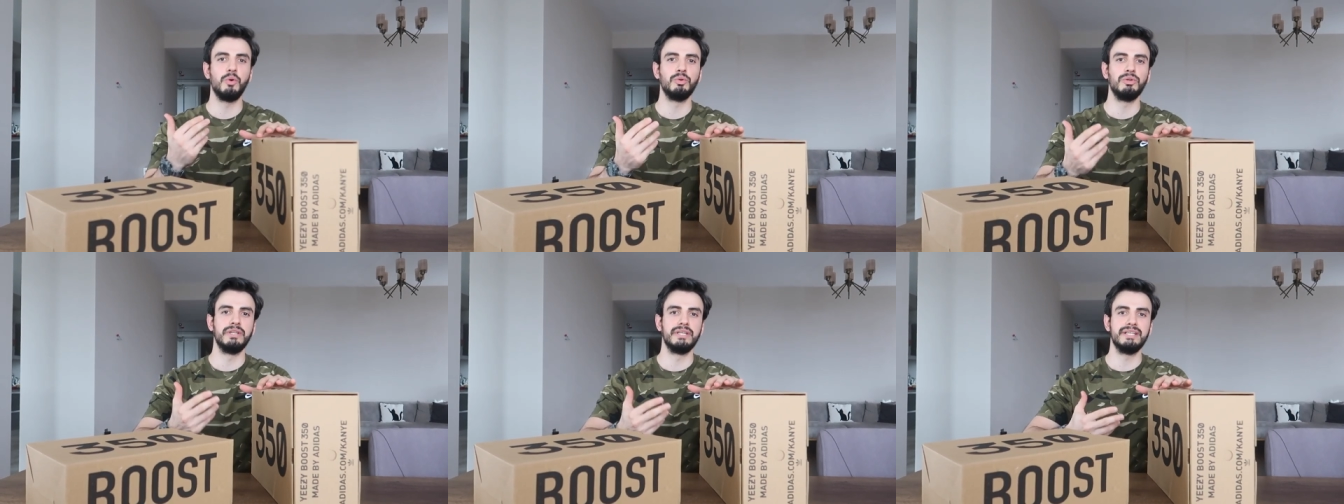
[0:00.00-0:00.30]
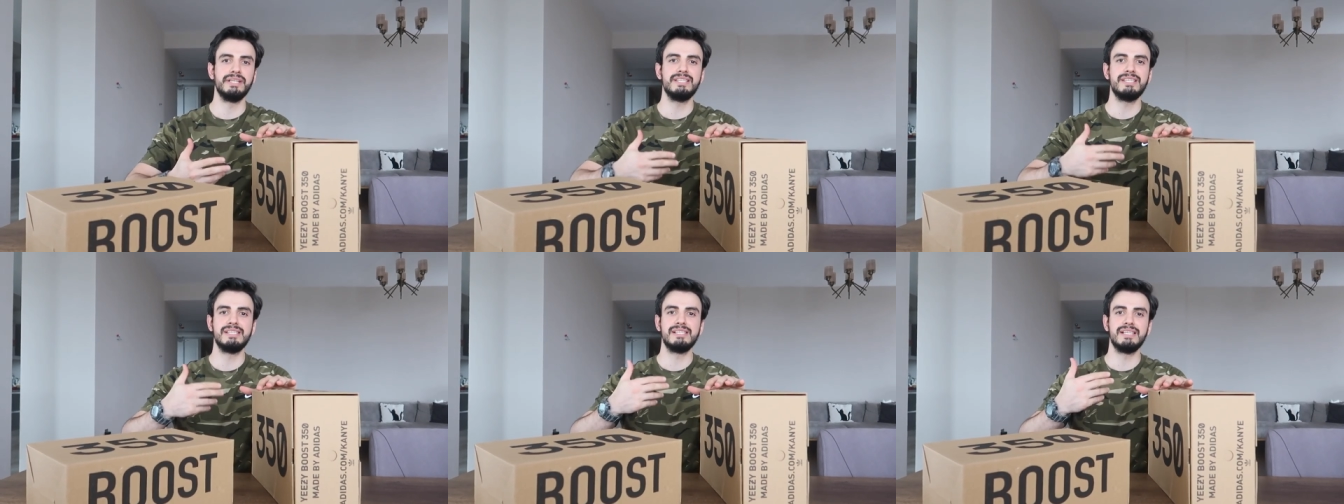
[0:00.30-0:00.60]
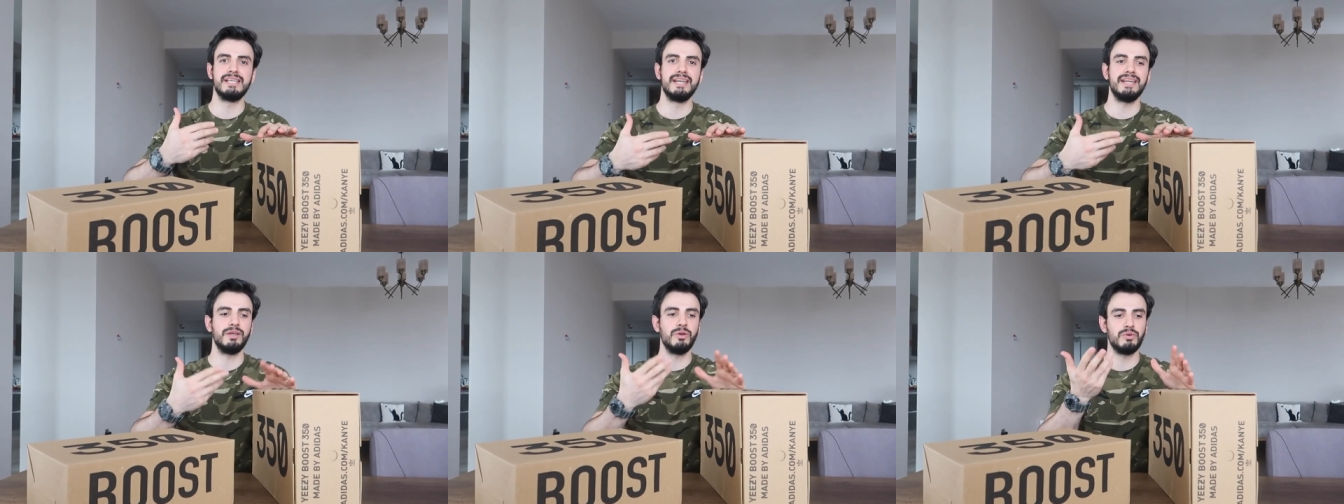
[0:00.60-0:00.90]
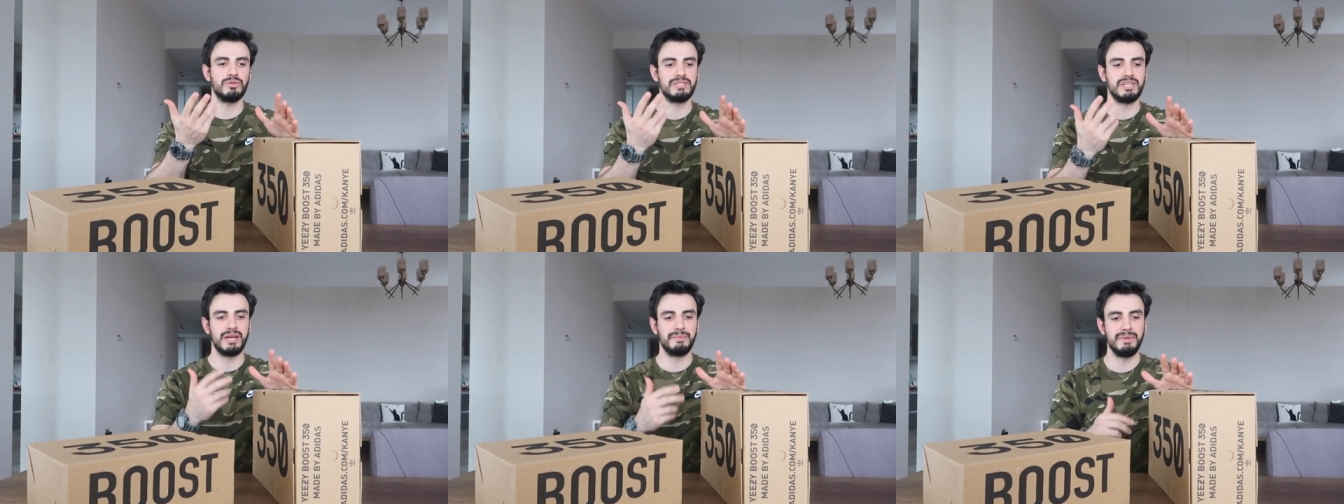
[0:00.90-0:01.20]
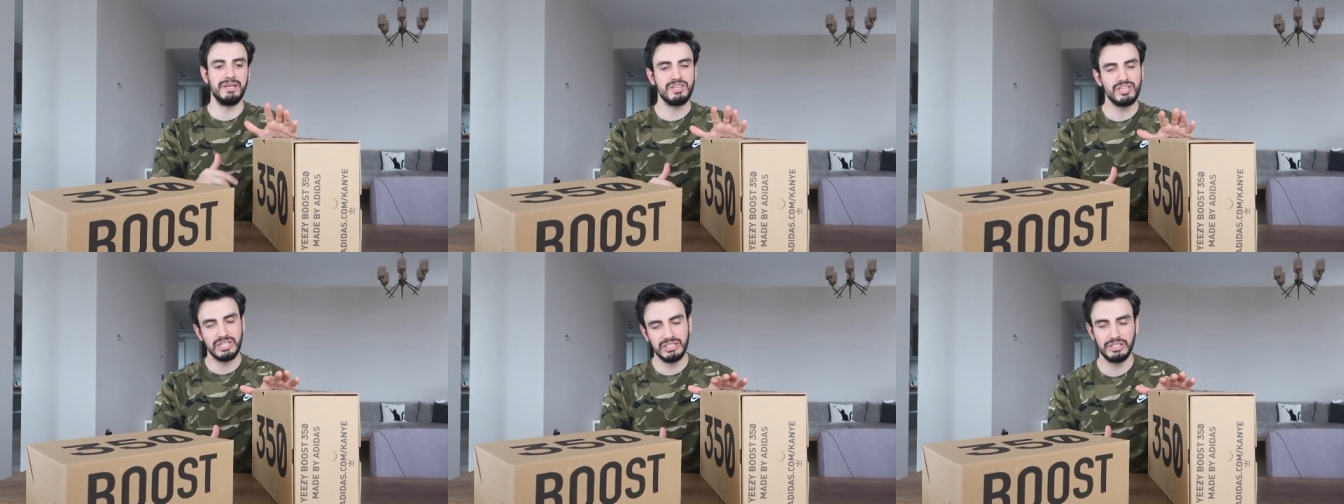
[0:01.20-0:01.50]
onları sizlere
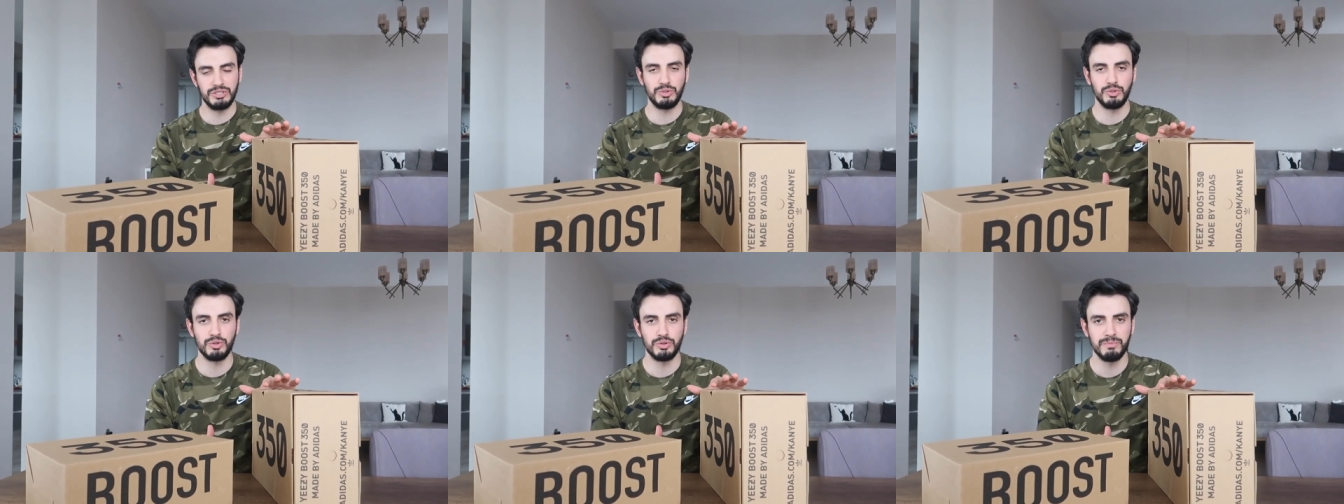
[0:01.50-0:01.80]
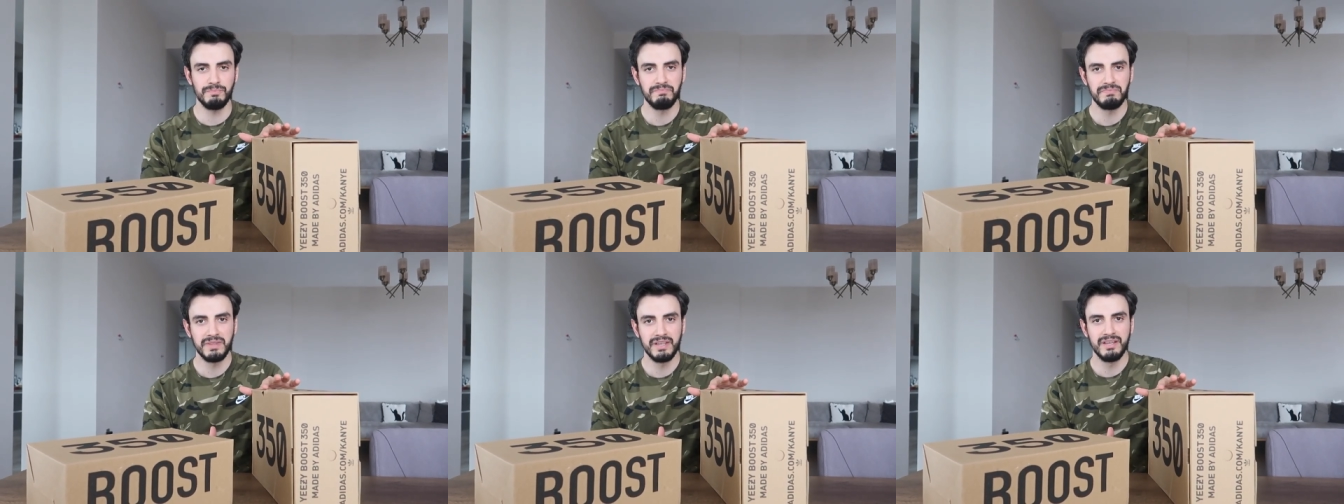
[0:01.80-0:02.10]
göstermeye çalışıyorum.